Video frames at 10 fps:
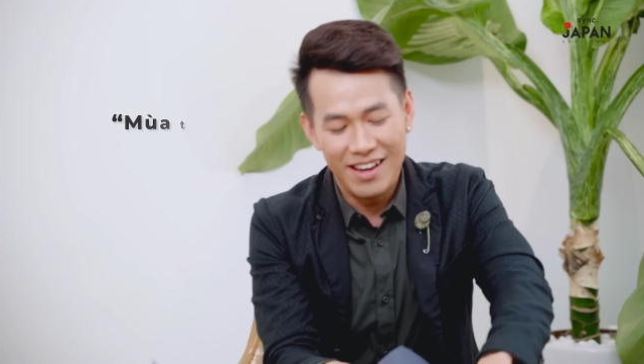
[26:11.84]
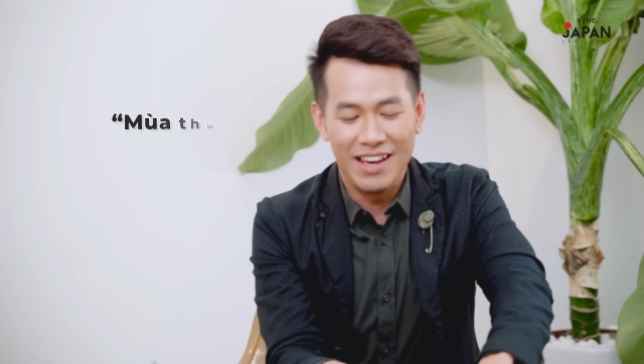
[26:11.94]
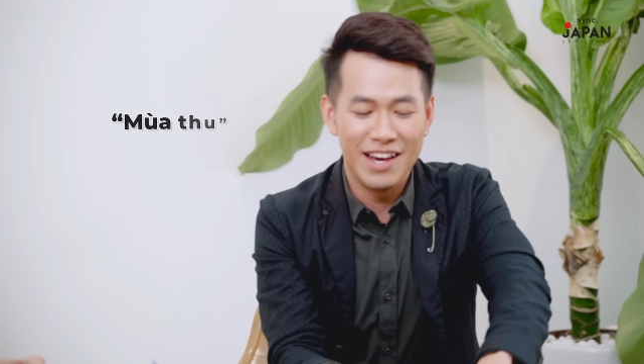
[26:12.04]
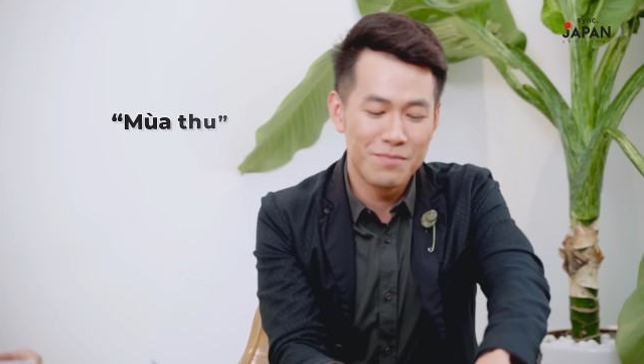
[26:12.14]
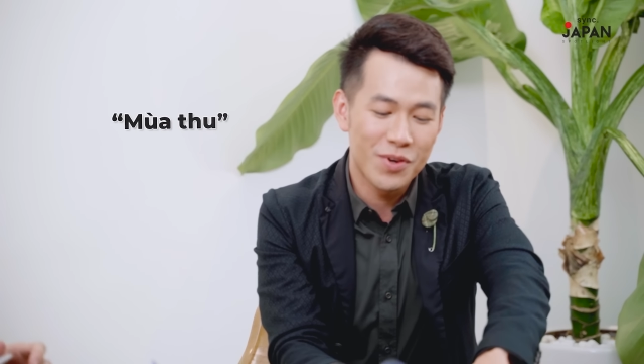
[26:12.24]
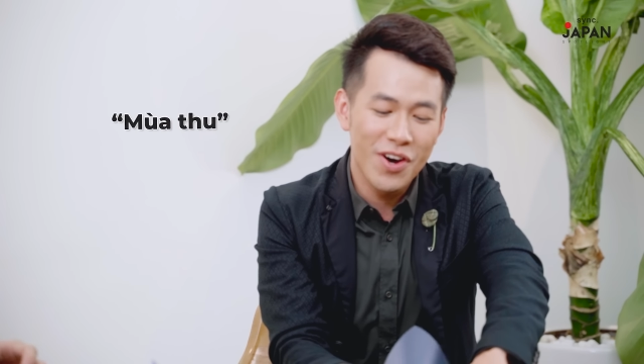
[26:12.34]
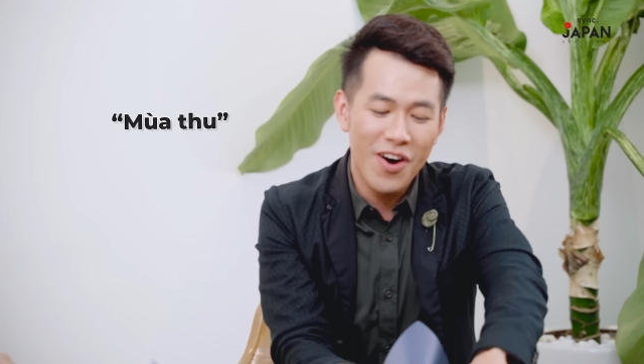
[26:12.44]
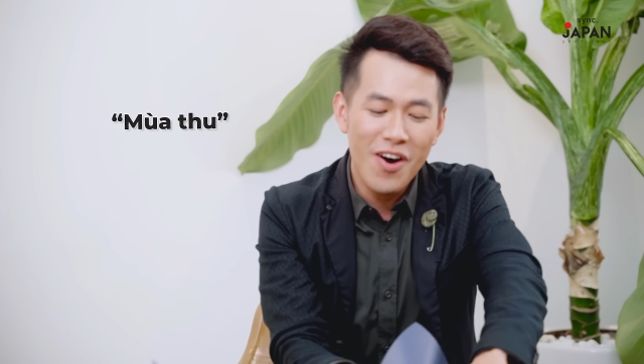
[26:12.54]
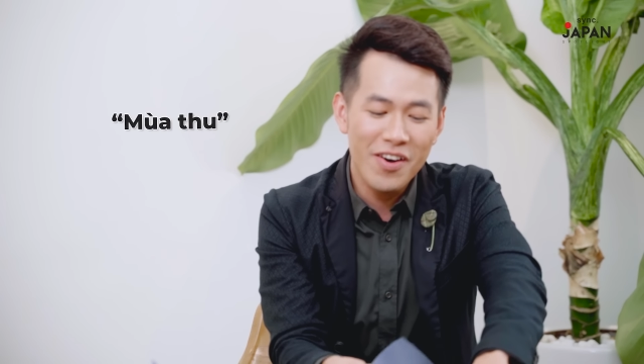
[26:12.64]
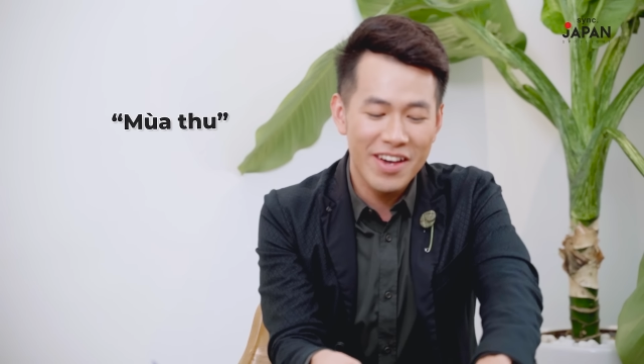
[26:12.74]
Em
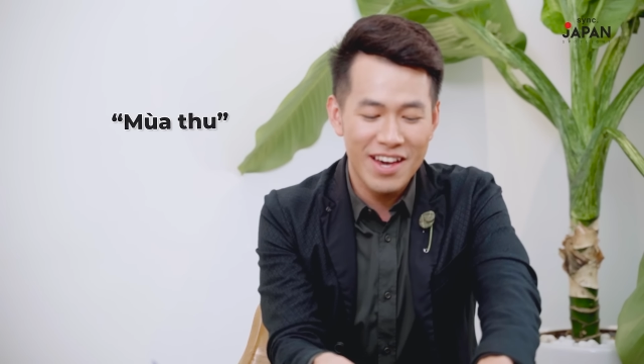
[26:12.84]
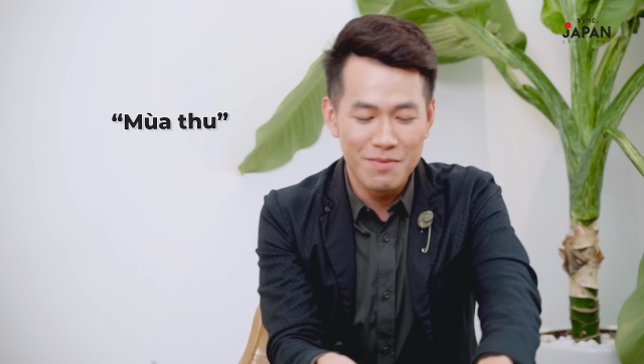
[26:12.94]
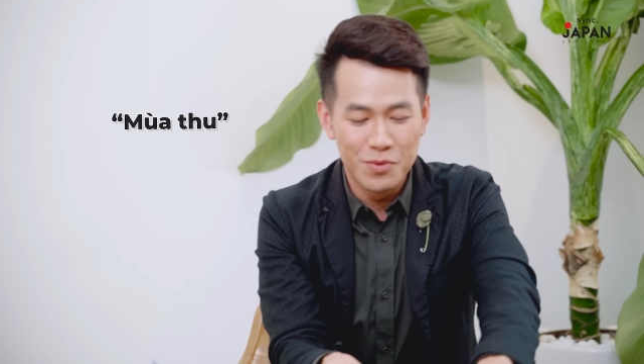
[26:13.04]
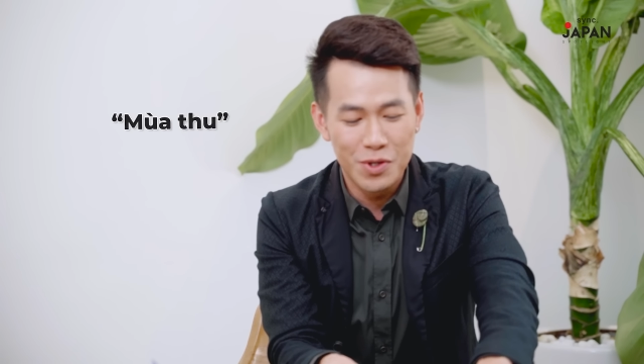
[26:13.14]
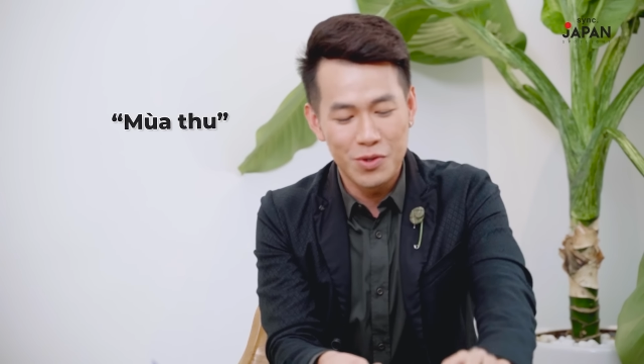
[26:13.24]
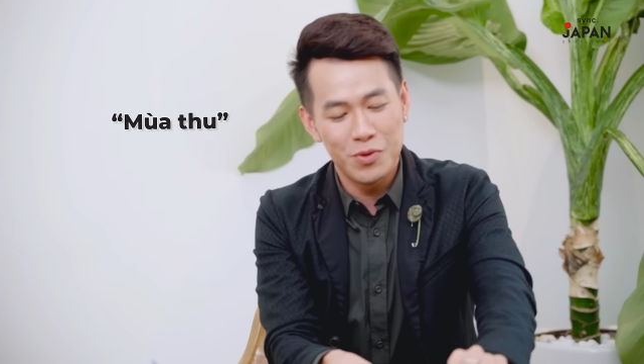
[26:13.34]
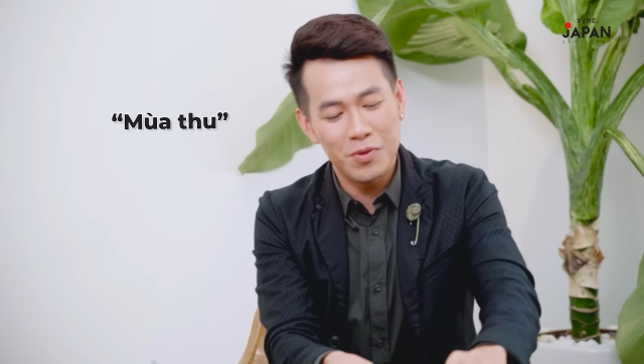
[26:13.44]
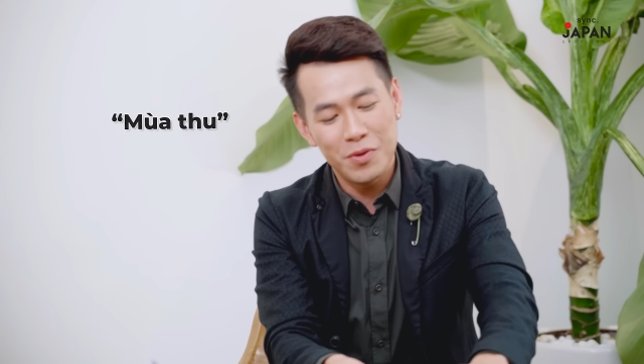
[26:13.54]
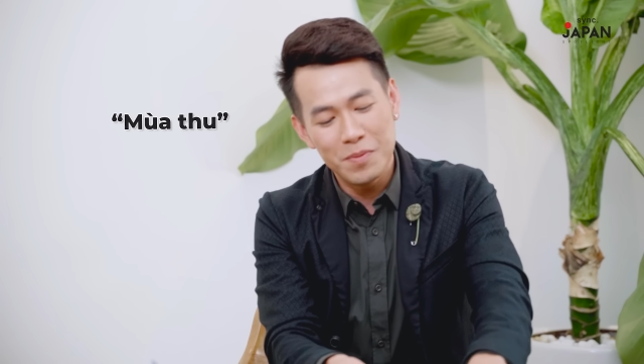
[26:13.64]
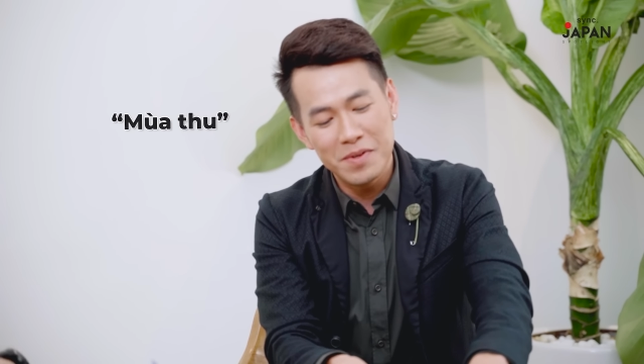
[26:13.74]
có nghe mùa
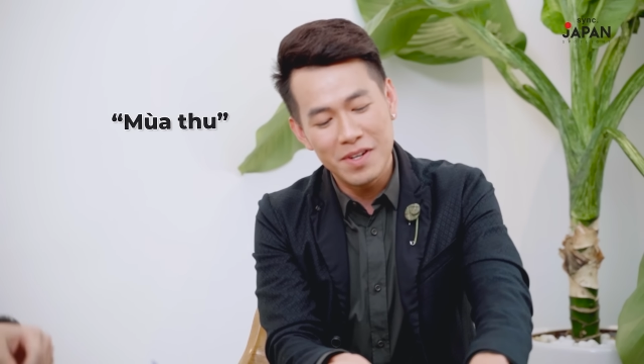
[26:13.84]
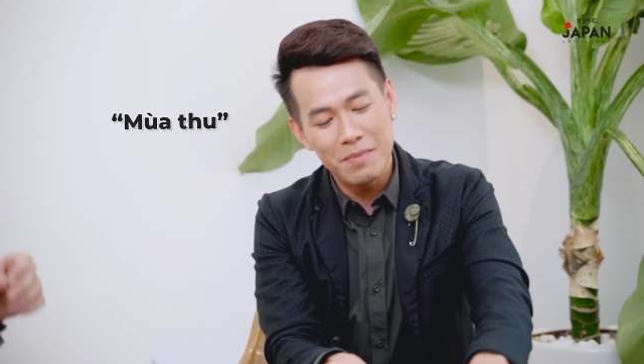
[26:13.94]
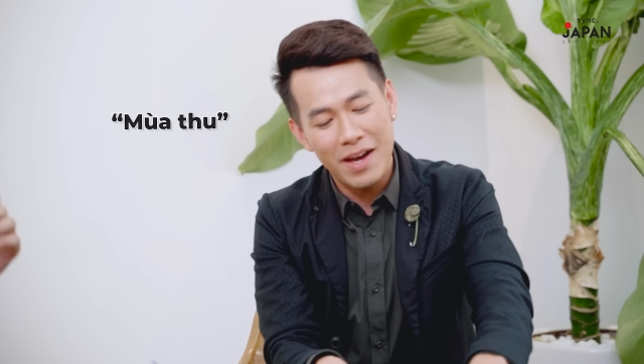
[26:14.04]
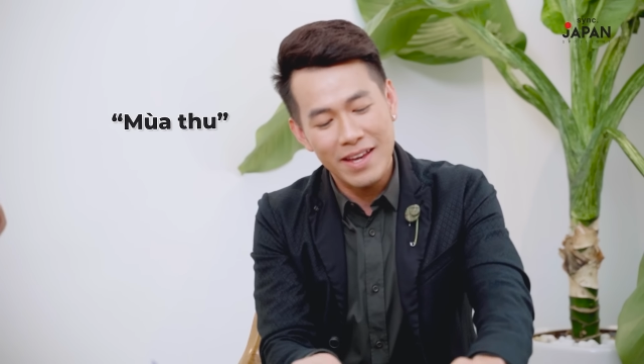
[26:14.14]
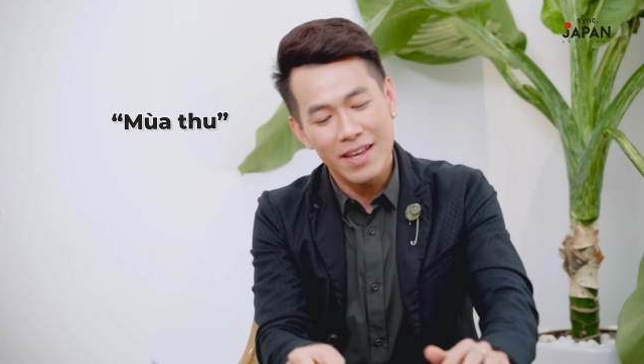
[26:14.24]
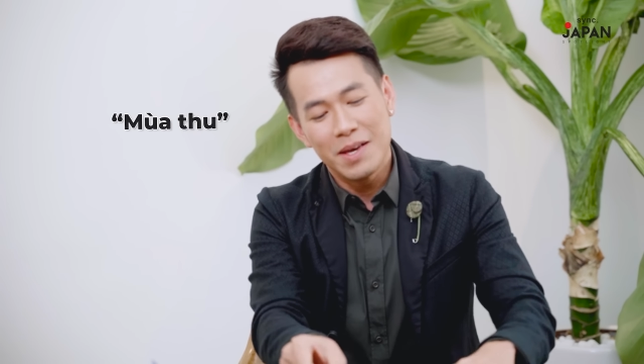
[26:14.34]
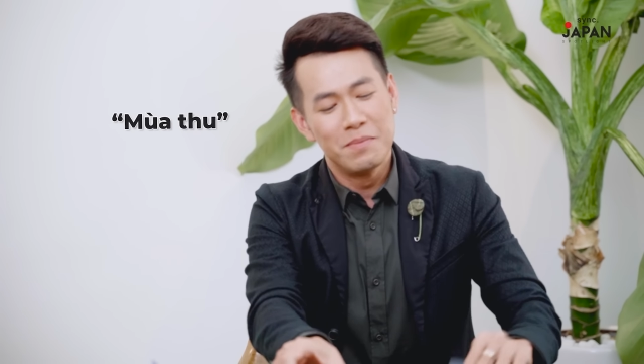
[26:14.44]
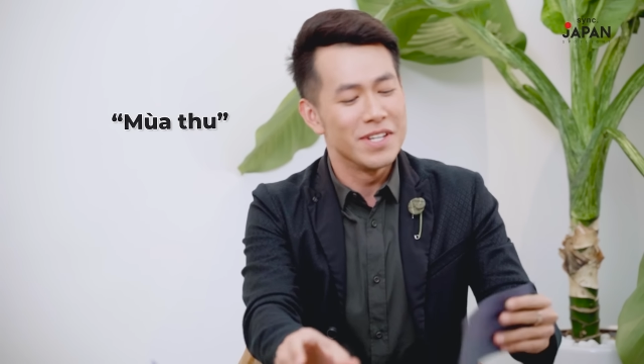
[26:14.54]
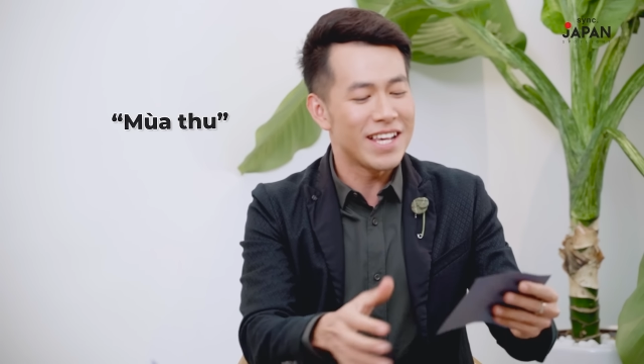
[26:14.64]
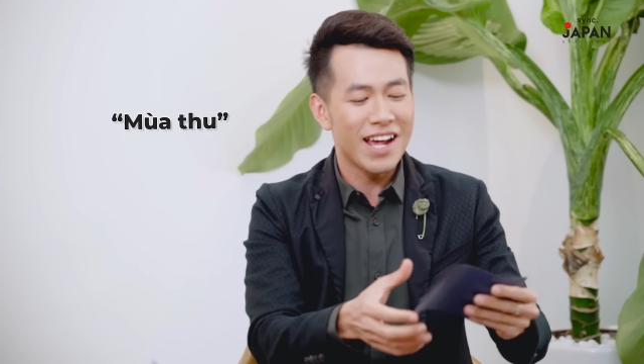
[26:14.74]
thu mưa bay,
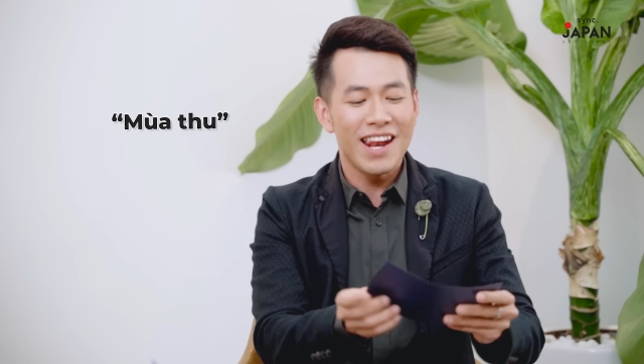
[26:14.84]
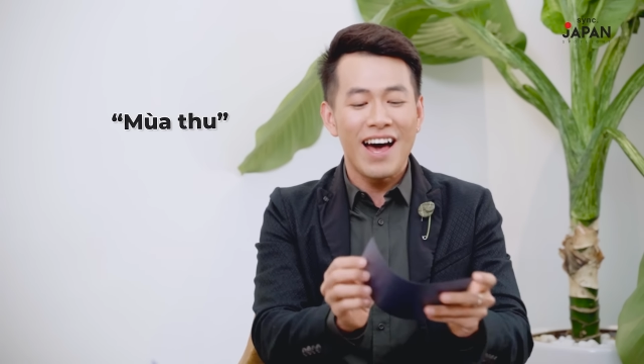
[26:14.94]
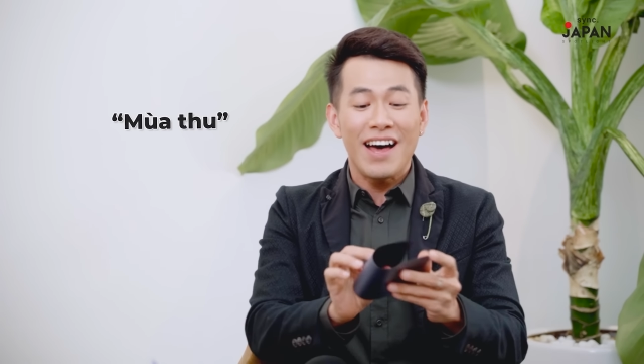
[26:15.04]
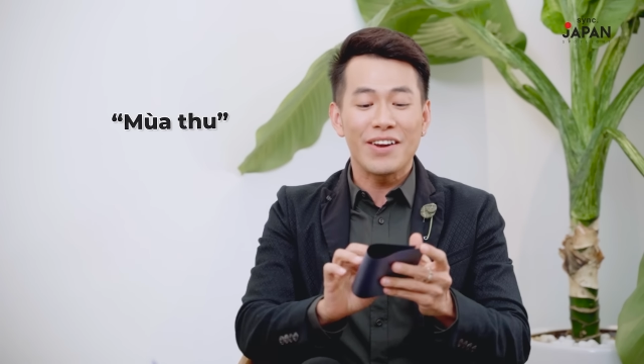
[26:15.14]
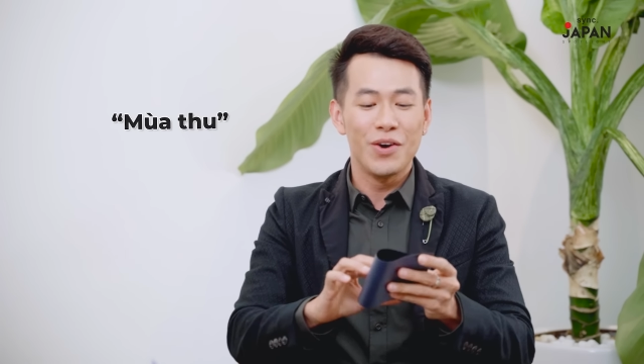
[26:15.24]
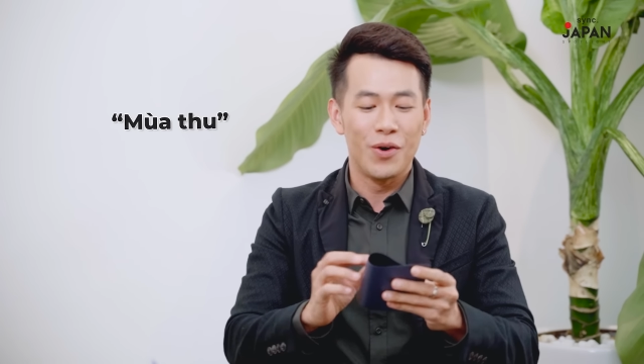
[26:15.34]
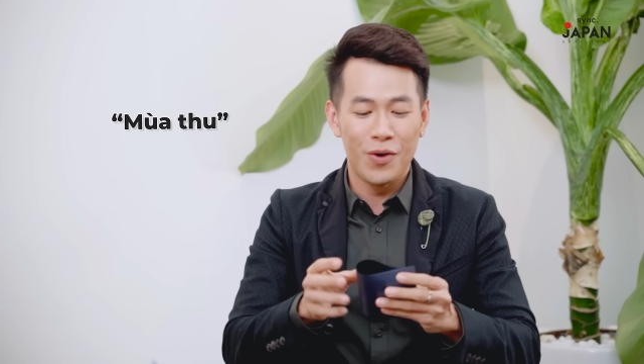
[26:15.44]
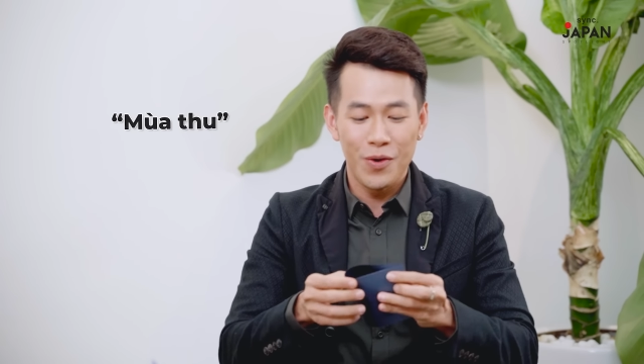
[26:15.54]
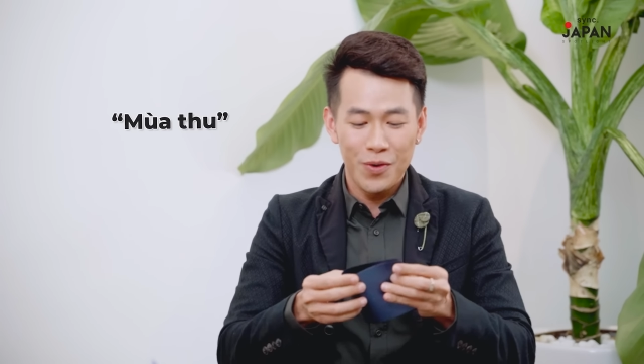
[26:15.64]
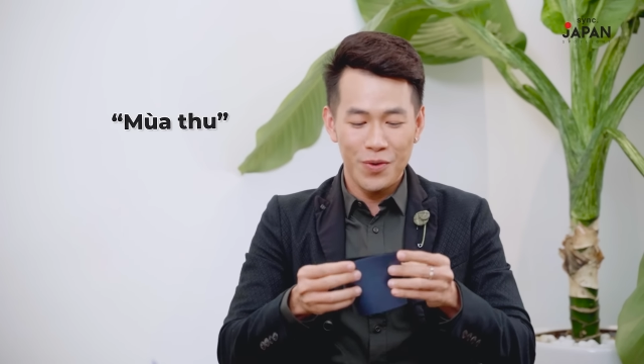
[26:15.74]
mưa giăng lá đổ.